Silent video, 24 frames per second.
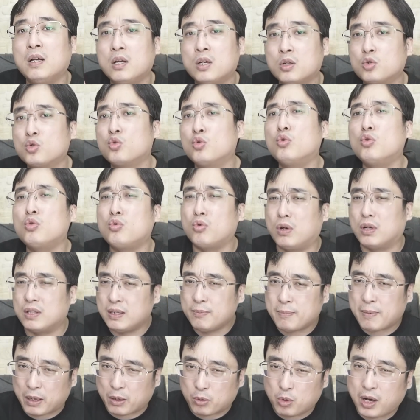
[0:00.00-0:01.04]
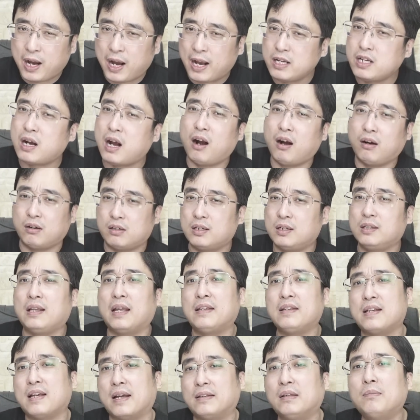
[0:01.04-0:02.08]
如果你美国还是二十
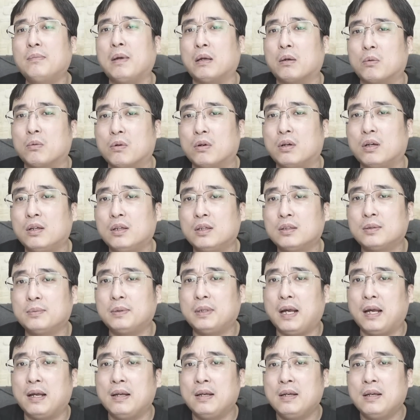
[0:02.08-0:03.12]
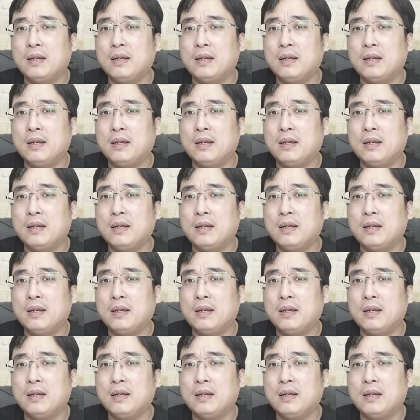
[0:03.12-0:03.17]
年前的美国，对不对？